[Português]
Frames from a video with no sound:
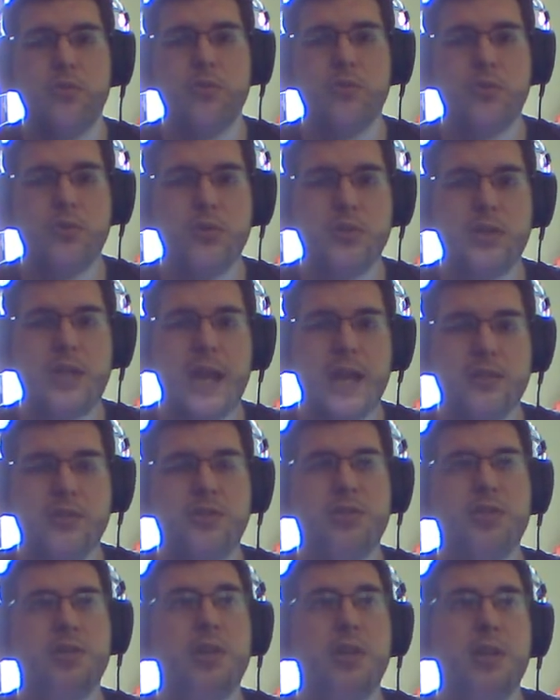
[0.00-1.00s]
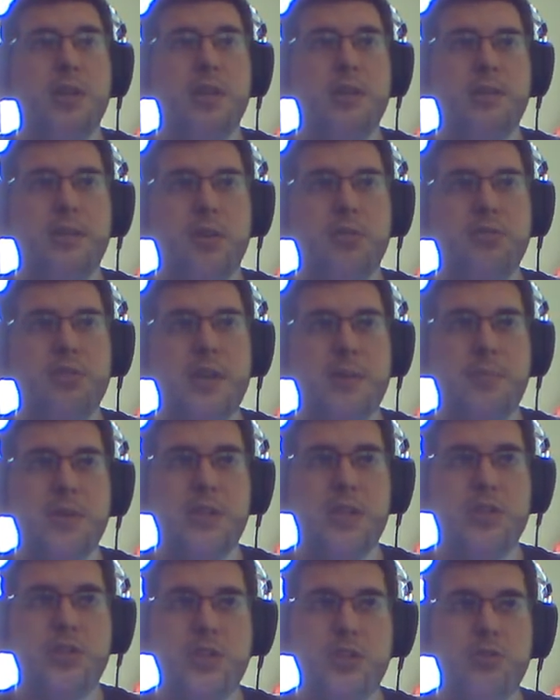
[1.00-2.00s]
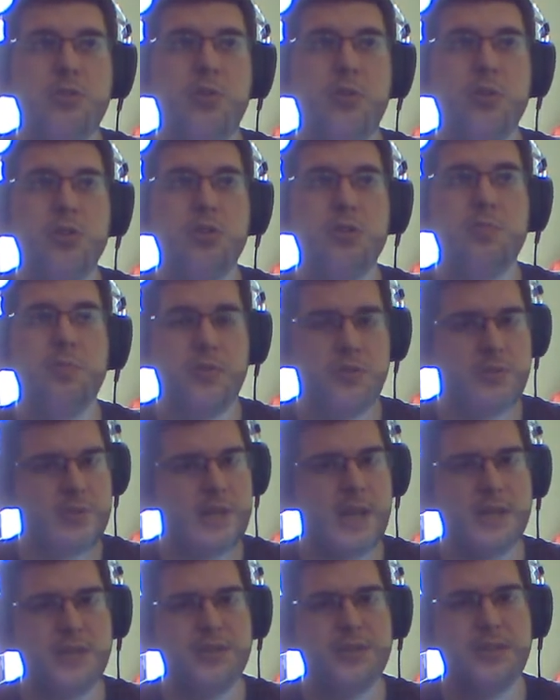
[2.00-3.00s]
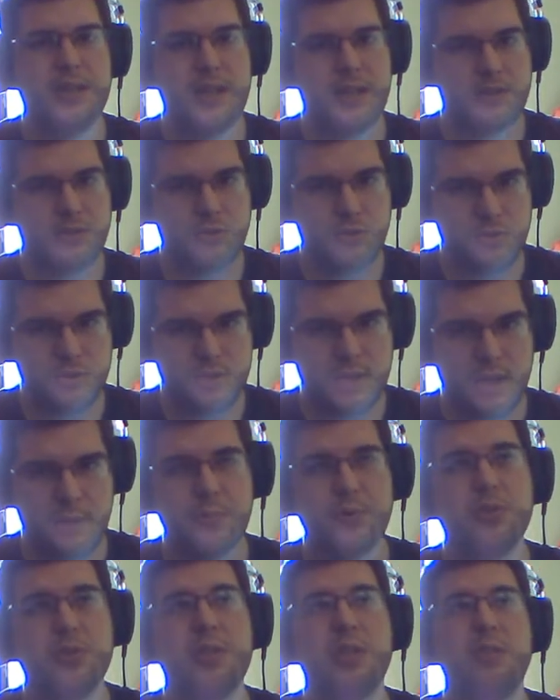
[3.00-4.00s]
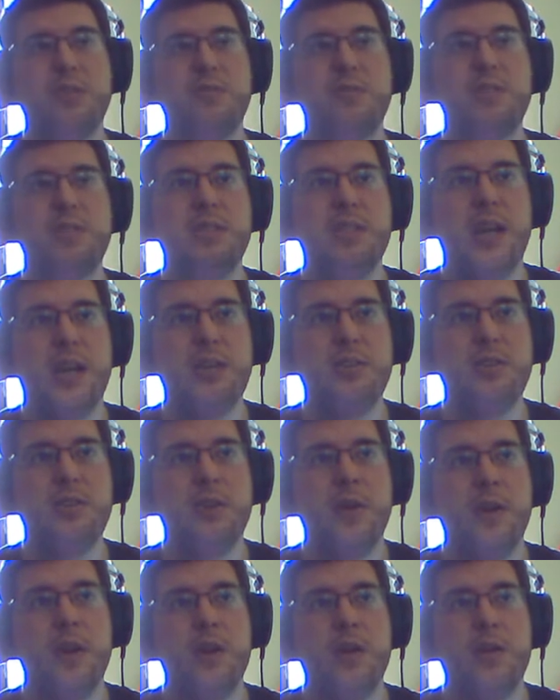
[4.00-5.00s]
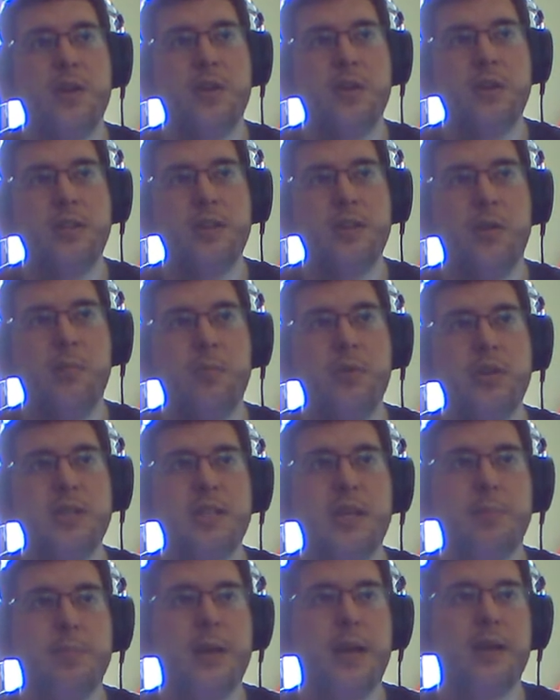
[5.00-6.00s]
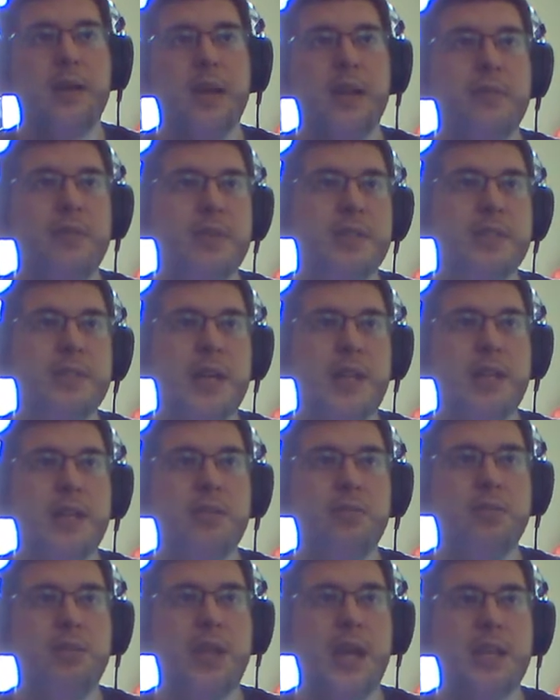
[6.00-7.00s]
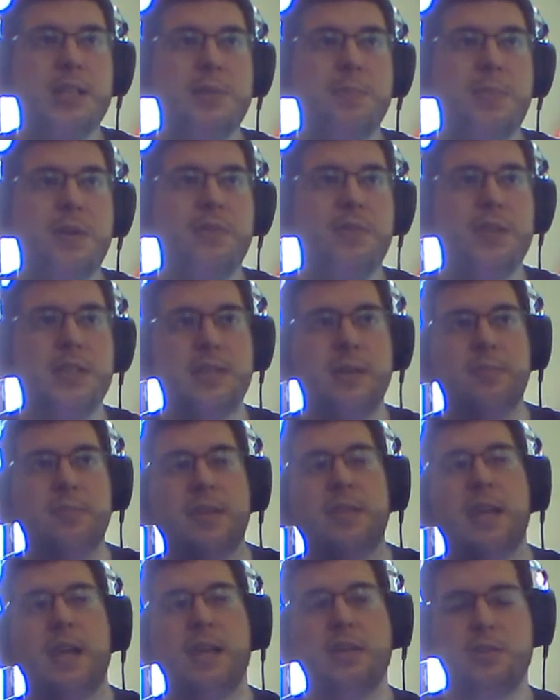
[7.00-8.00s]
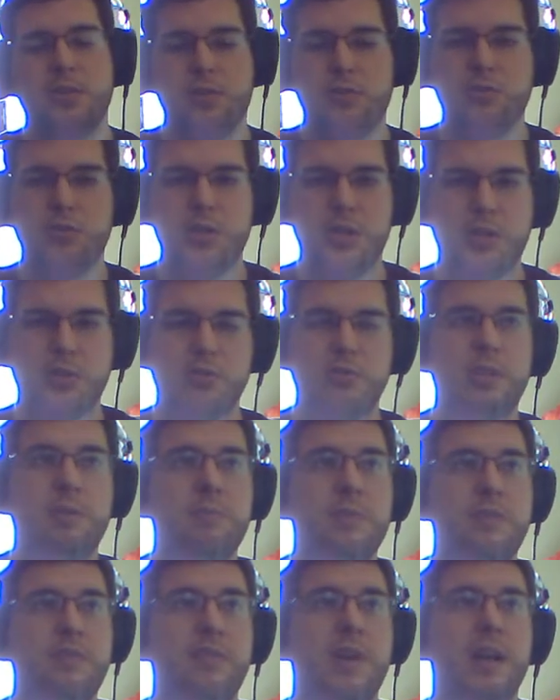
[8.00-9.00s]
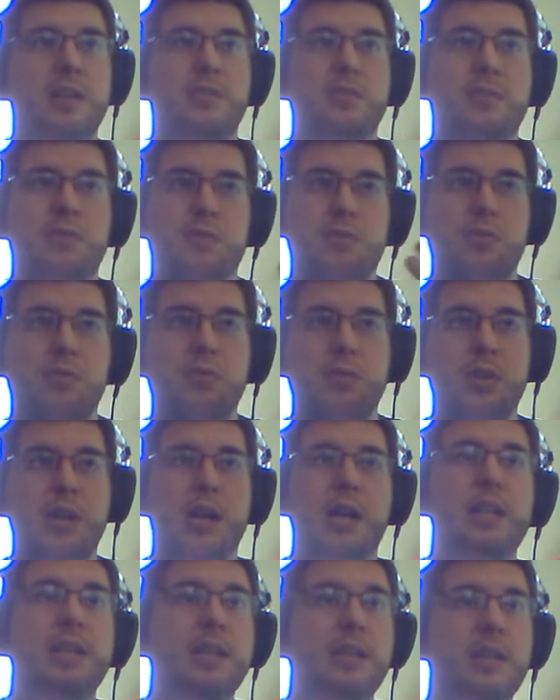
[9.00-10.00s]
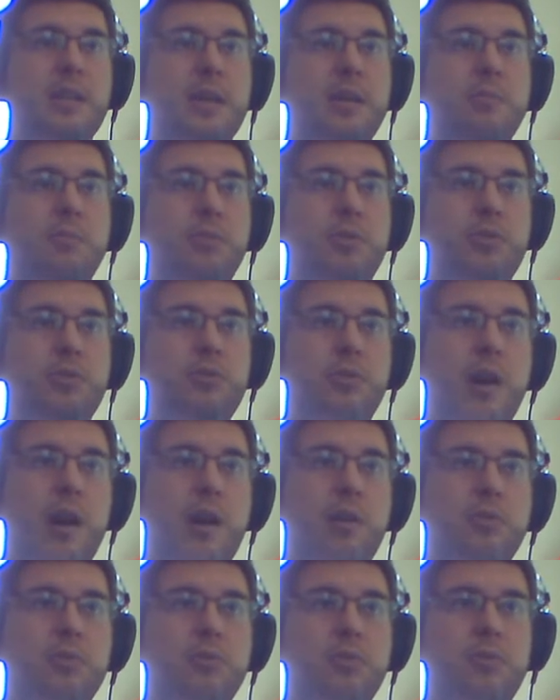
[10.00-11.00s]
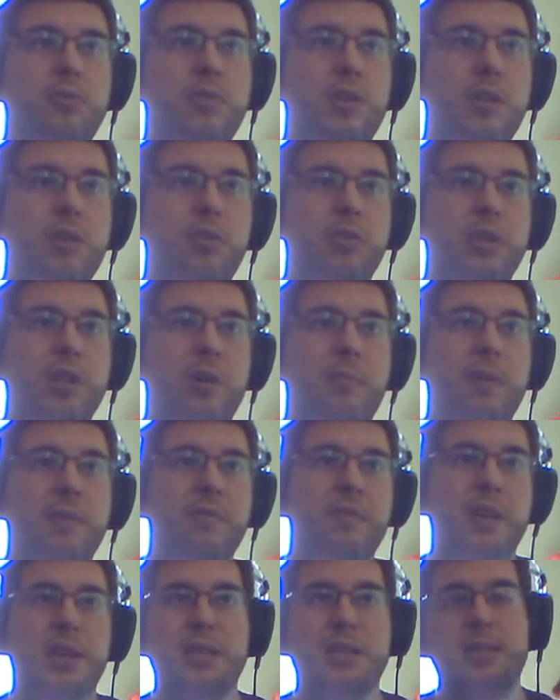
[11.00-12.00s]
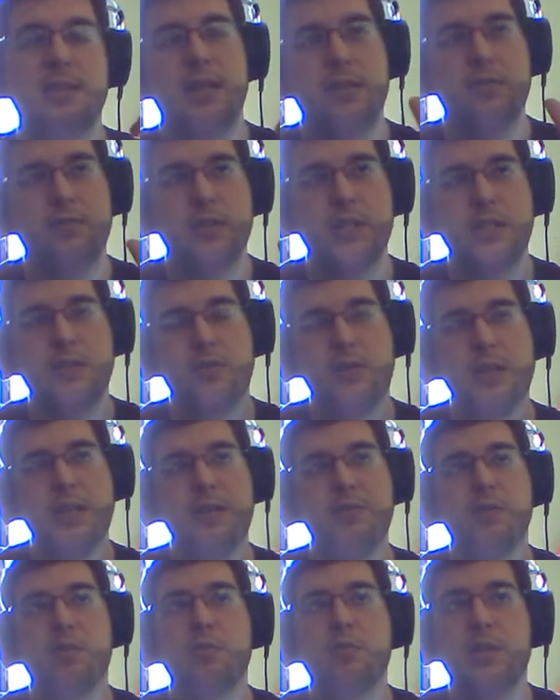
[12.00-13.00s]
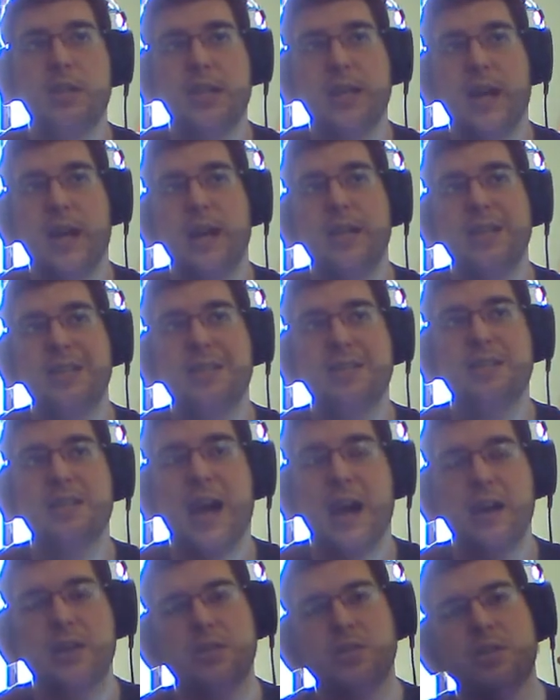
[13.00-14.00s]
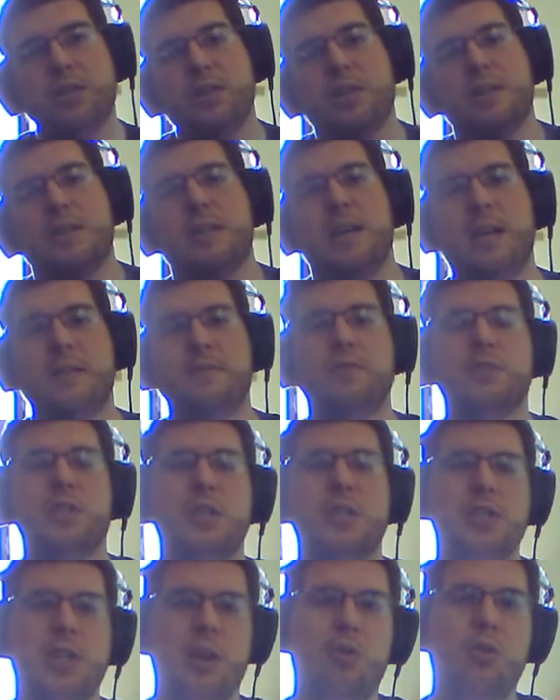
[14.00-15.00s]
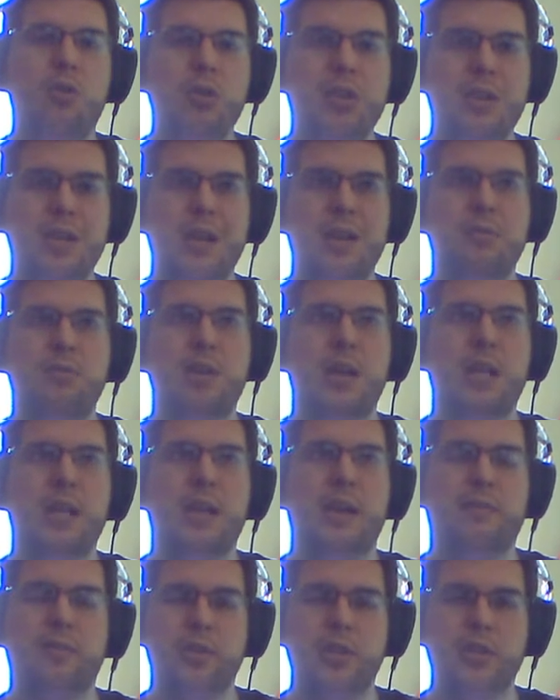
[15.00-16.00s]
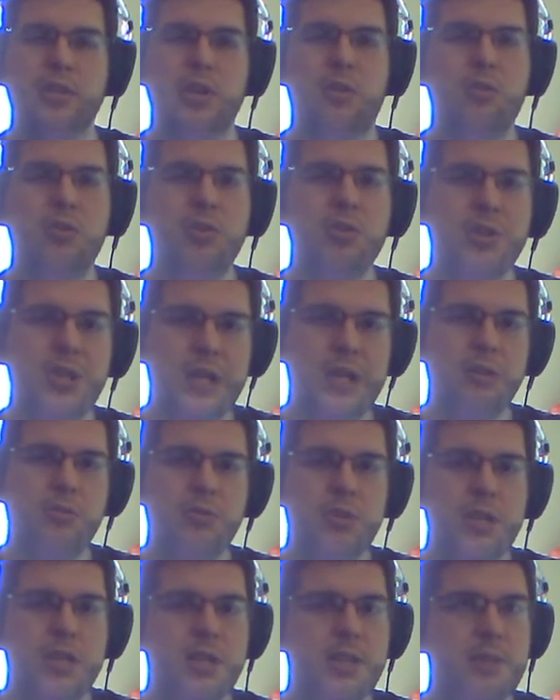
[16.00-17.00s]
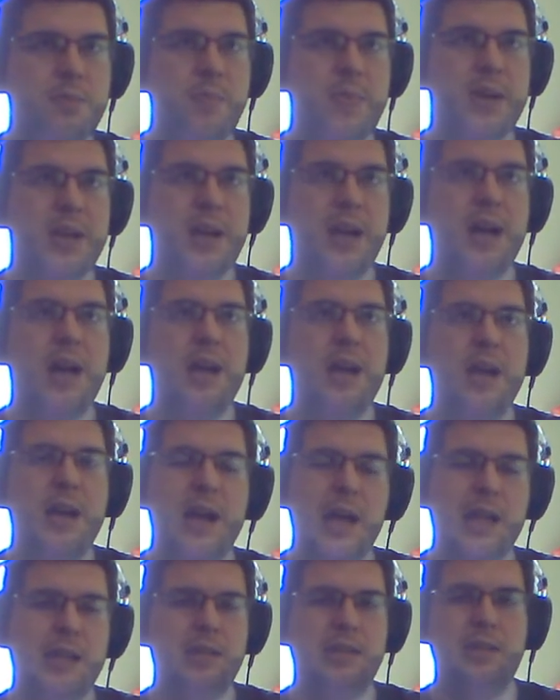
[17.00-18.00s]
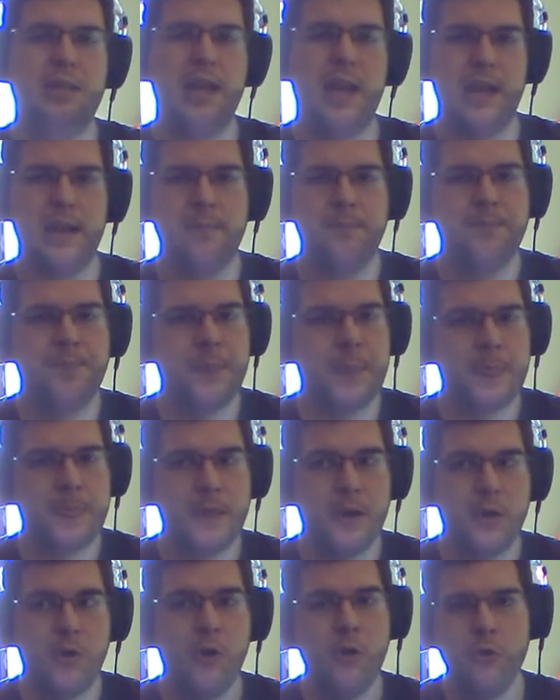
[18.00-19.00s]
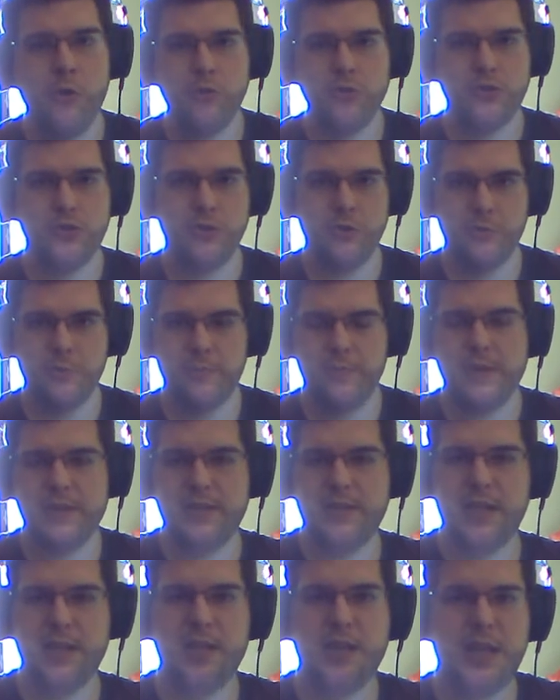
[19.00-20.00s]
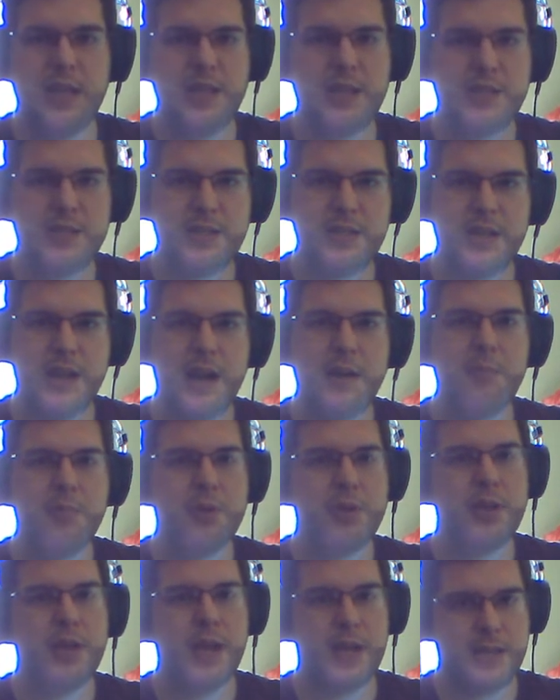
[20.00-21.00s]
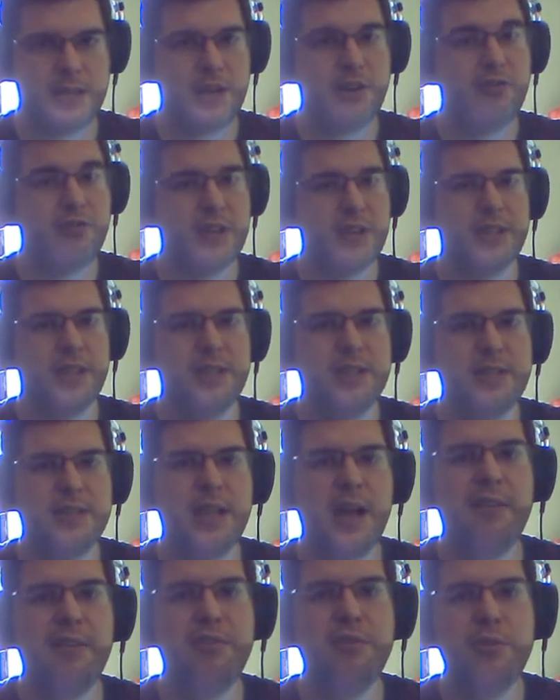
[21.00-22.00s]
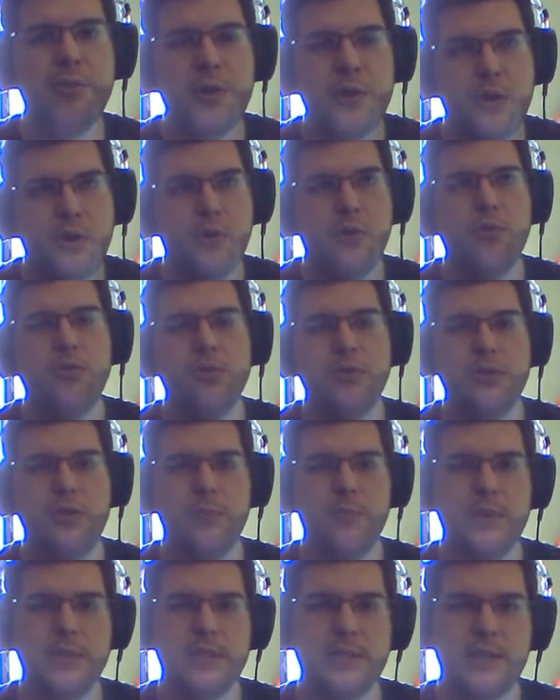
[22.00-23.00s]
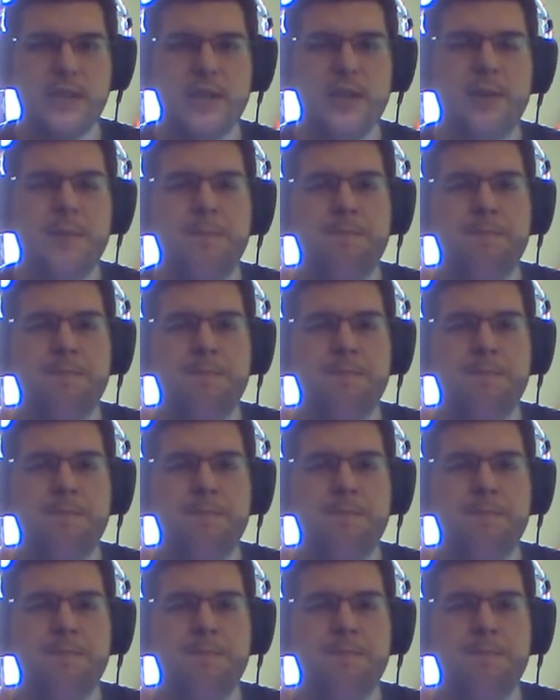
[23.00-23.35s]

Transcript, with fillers: o, o teste. Então sempre deixe em todos para o teste ser 100% eficiente. Então, por exemplo, ah, eu quero fazer ali o teste para ver a estabilidade do jeito que eu sempre faço. Vou colocar ali muito alto e rodar uma vez. Vocês vão ali, vão clicar Start e aí vão deixar rodando, galera. Vão deixar rodando e esperar até ou o seu PC reiniciar, porque aí não vai estar estável, ou o seu PC